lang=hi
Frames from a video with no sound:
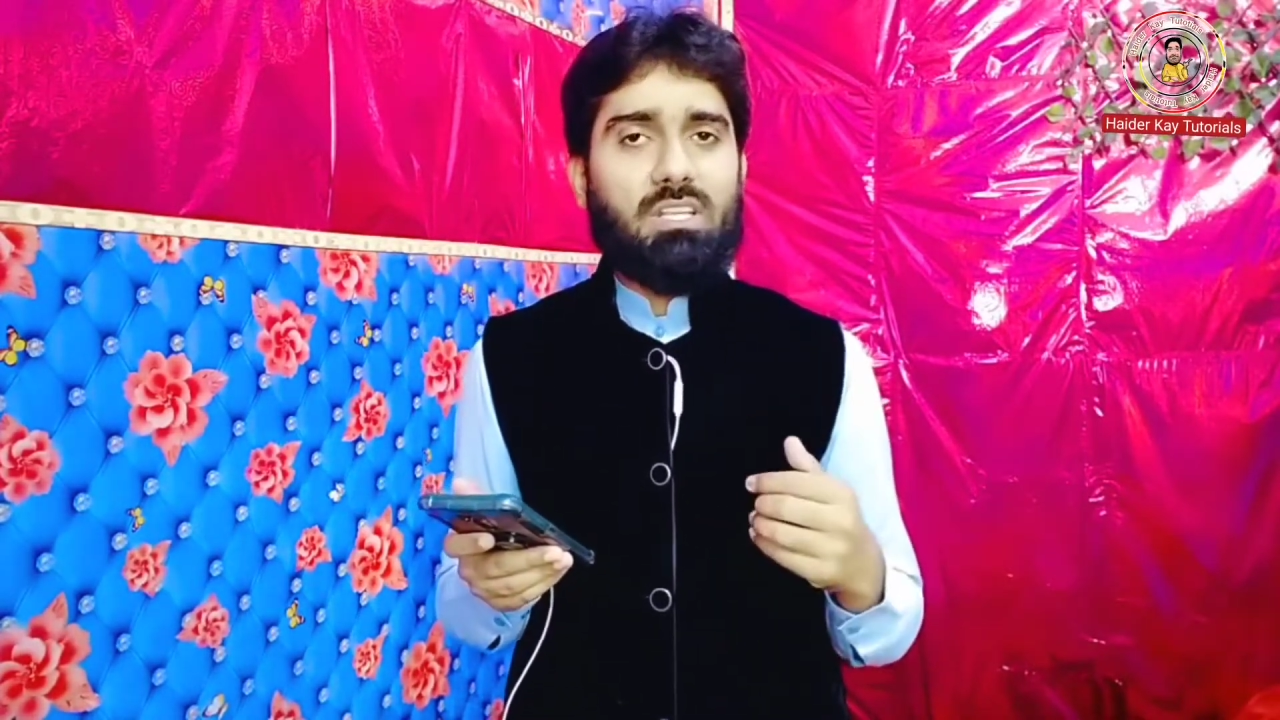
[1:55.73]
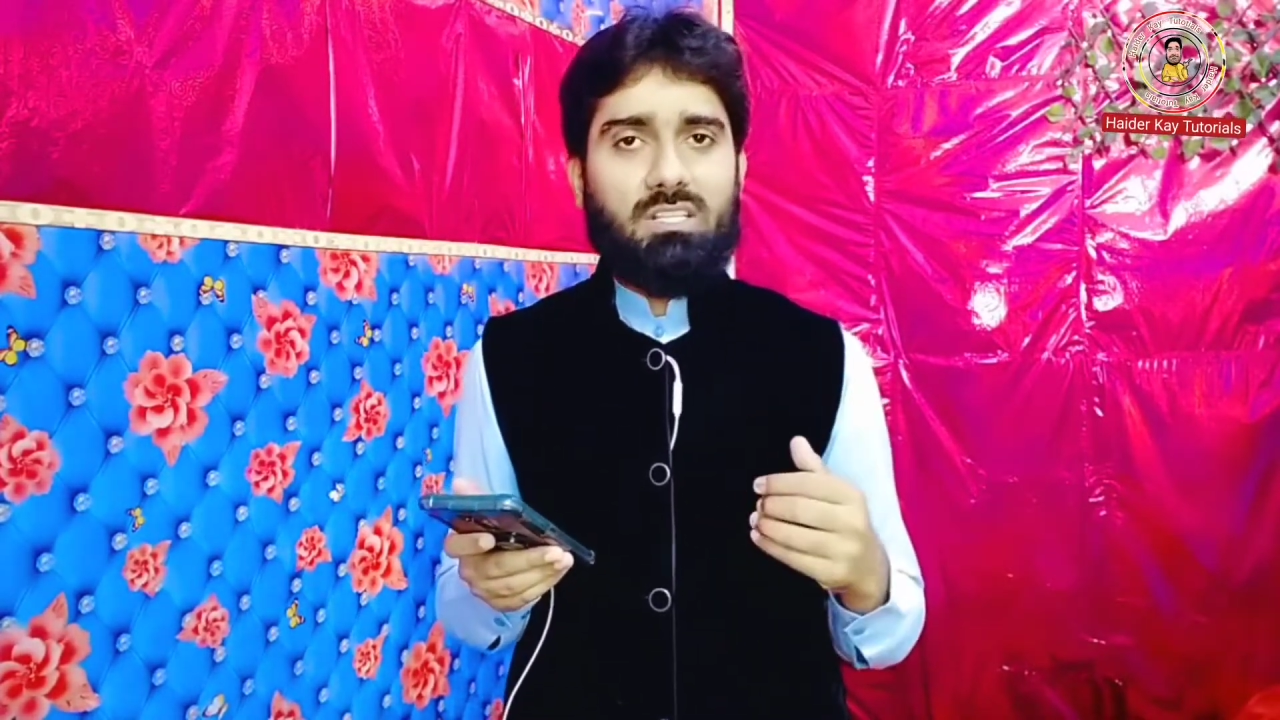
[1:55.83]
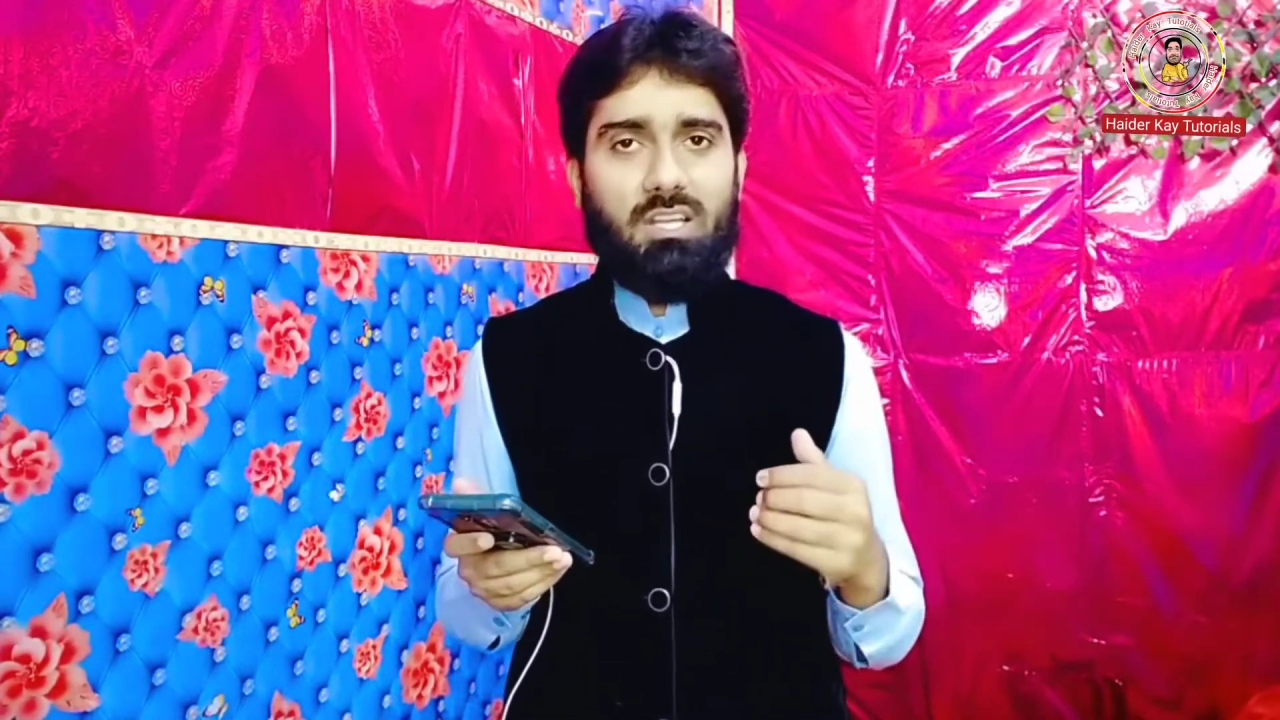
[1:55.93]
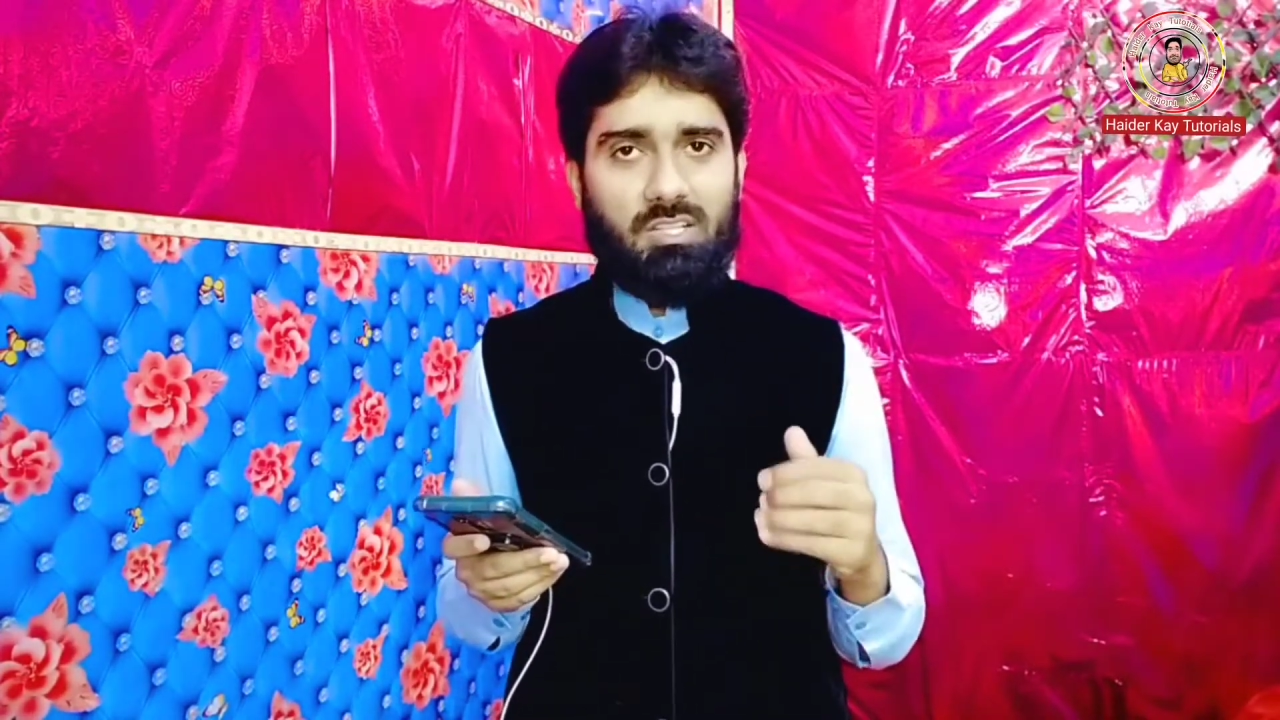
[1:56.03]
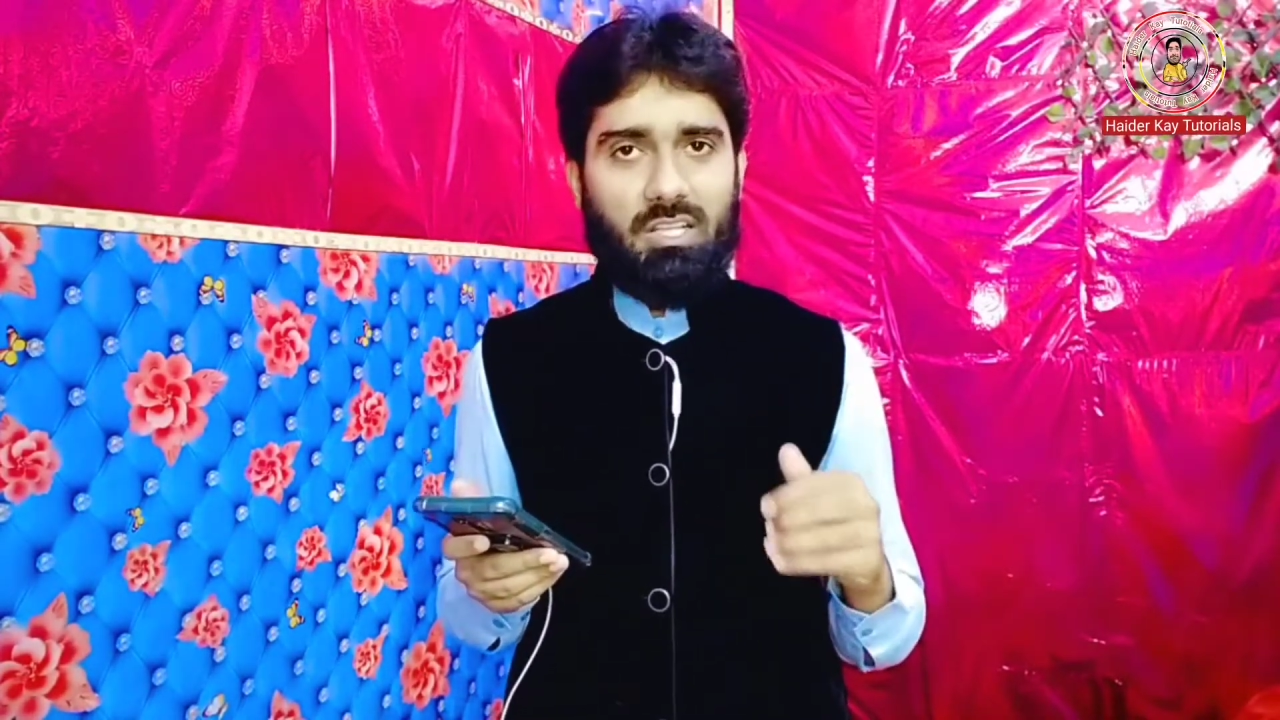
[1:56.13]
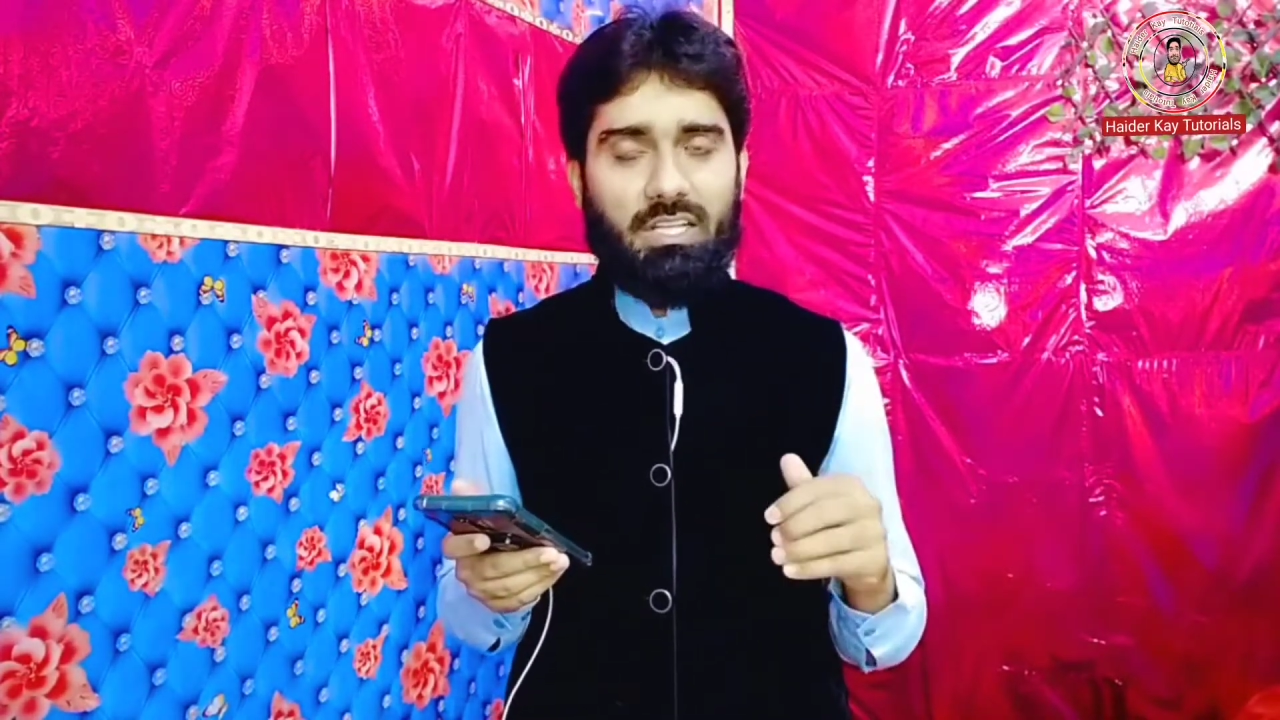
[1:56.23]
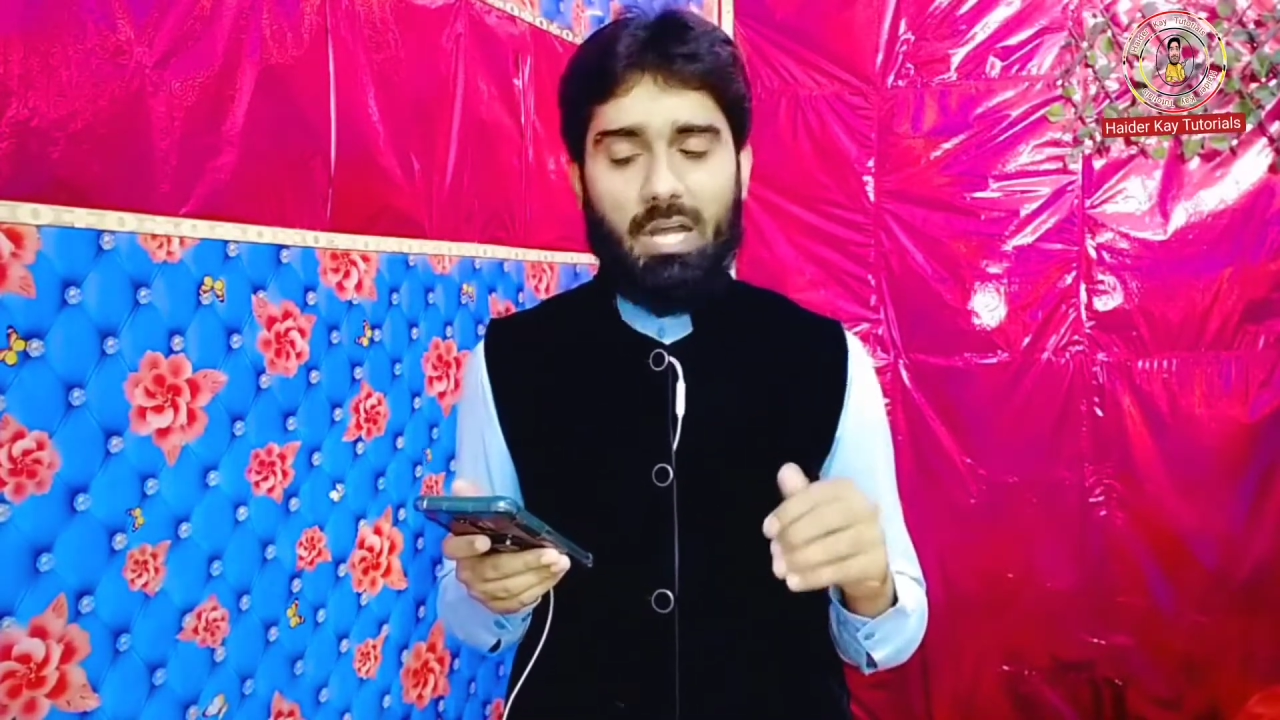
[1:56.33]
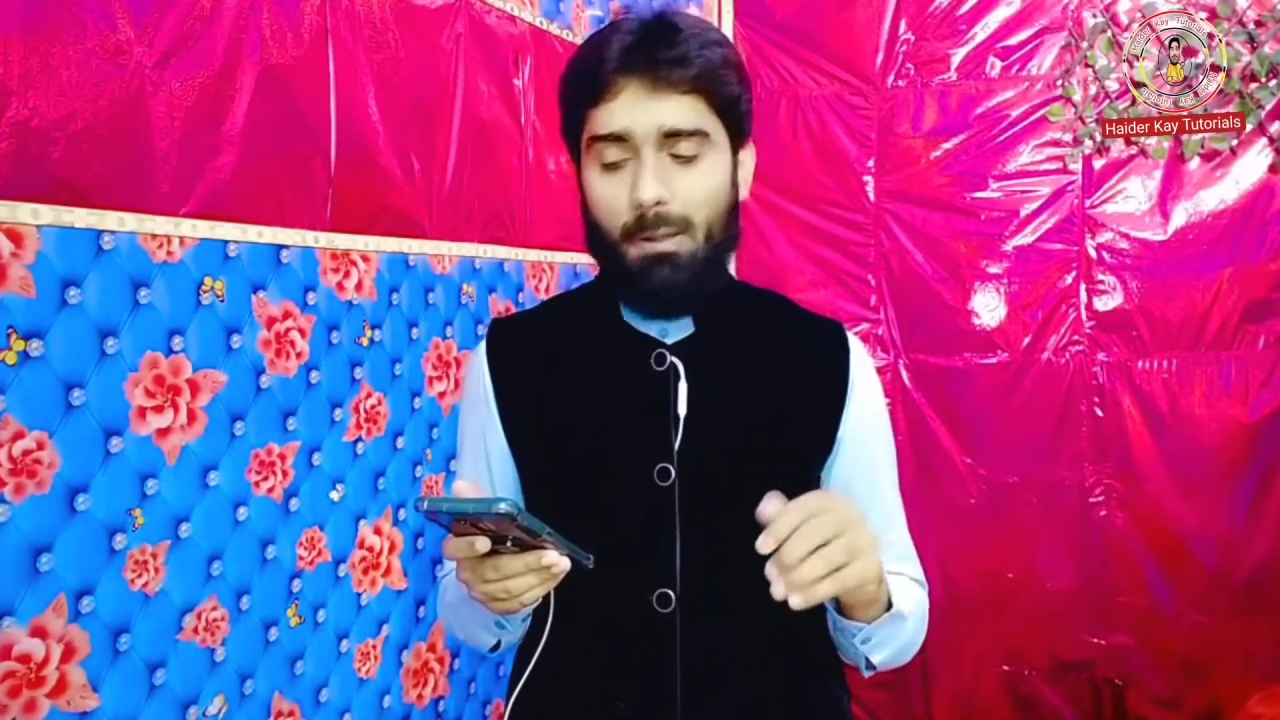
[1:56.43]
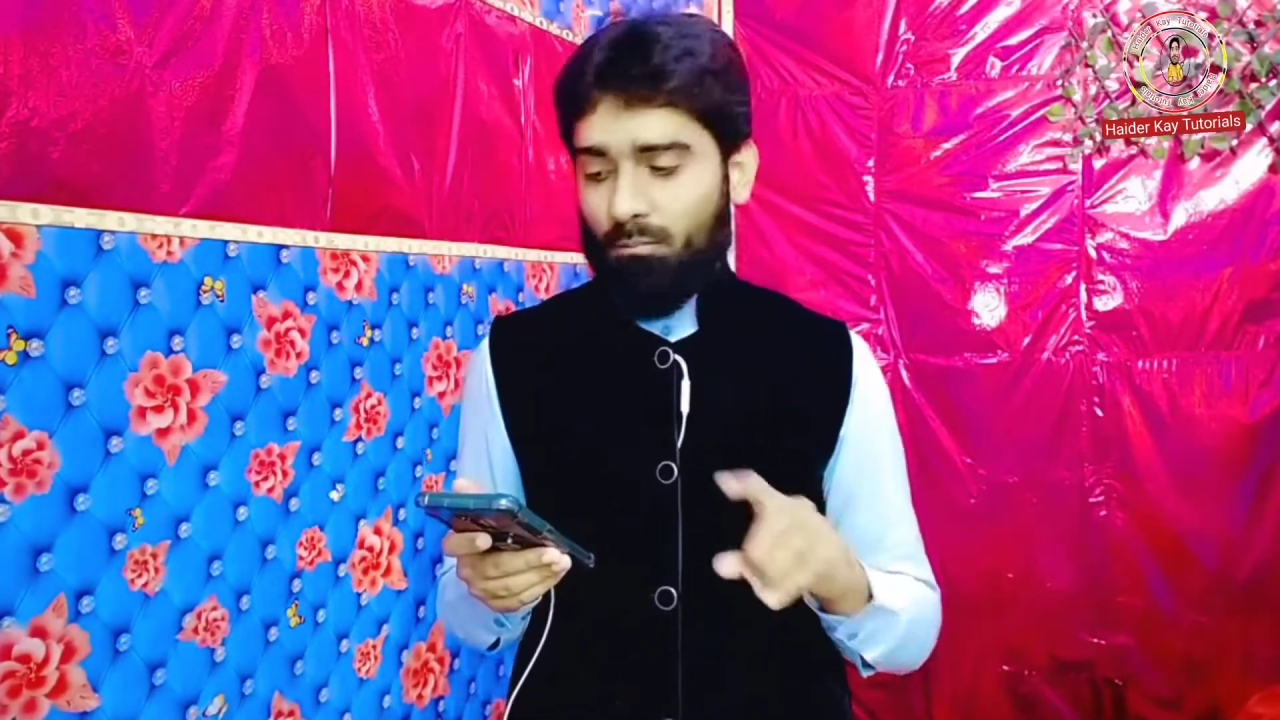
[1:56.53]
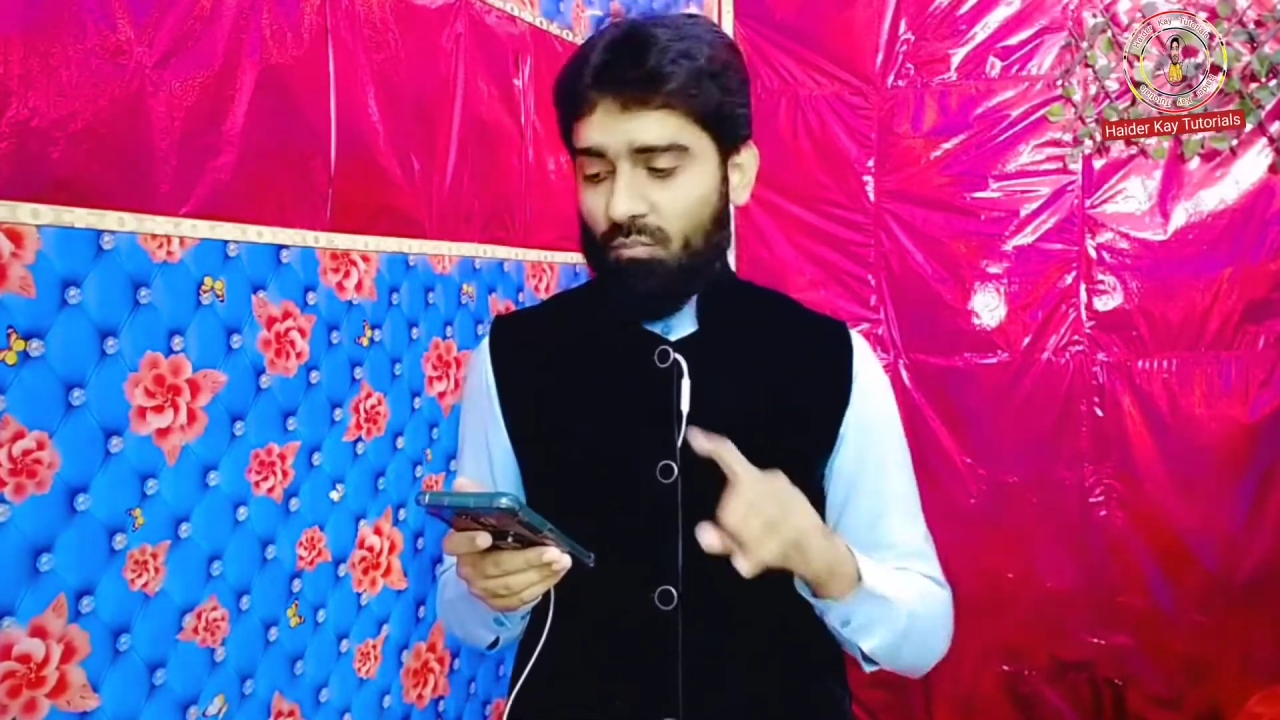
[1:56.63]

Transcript: सर्च कर सकेगा